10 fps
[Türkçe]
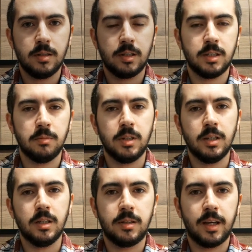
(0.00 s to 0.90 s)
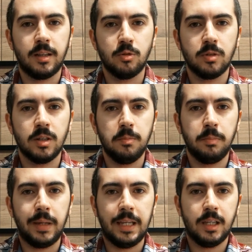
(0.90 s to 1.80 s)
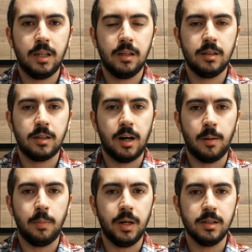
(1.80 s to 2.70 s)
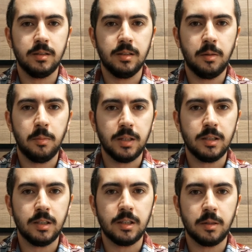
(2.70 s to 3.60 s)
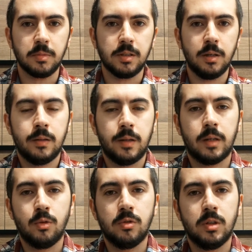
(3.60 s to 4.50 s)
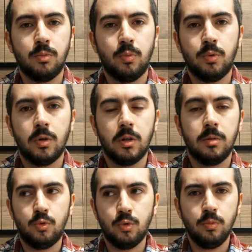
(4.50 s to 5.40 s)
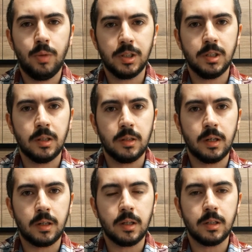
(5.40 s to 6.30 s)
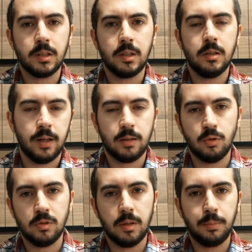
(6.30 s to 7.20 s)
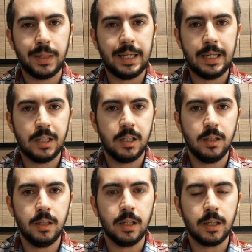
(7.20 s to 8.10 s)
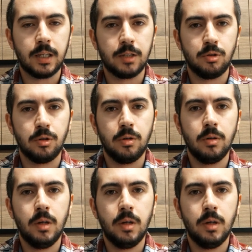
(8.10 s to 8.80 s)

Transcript: Şimdi Teknosa'nın bir link kampanyasından bahsedeceğim size. Teknosa bu programı dün başlattı arkadaşlar. Teknosa bir link diye geçiyor.